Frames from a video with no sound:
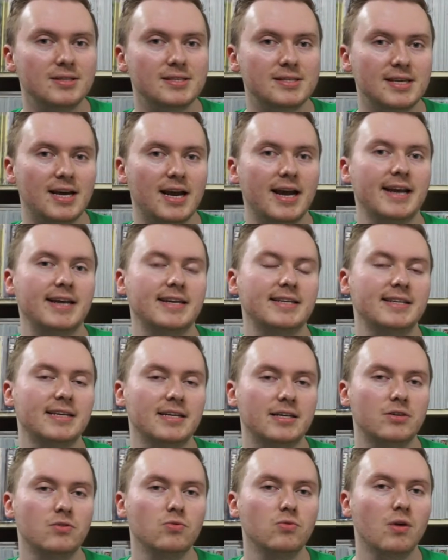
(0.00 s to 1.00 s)

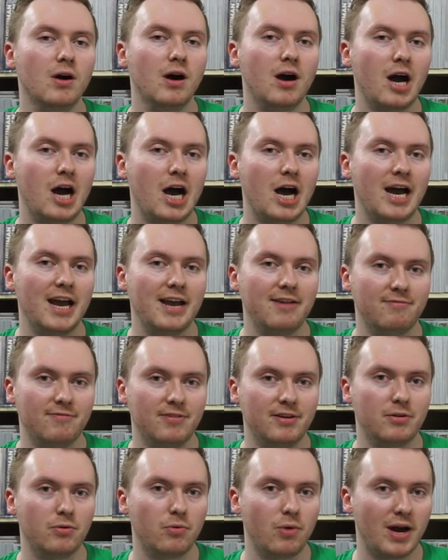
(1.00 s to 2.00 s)
zeichnet nur
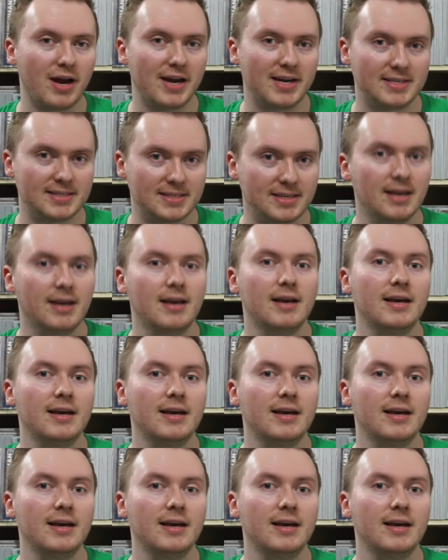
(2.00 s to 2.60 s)
Ivan Rice.